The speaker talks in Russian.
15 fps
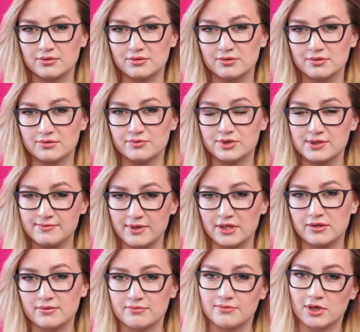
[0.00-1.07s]
э,
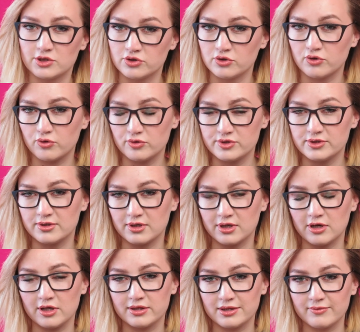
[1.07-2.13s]
цвет ваших родинок
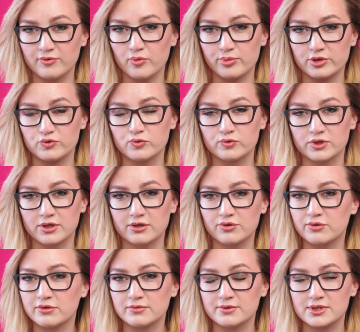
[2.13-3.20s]
от того продукта,
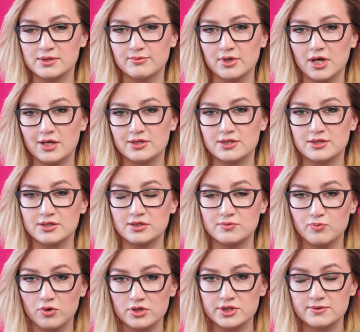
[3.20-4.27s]
который вы собираетесь
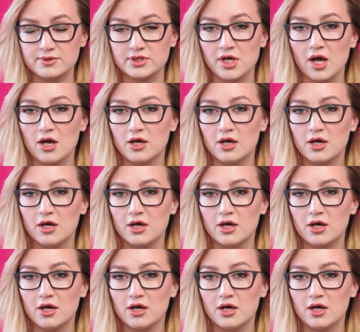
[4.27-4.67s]
использовать,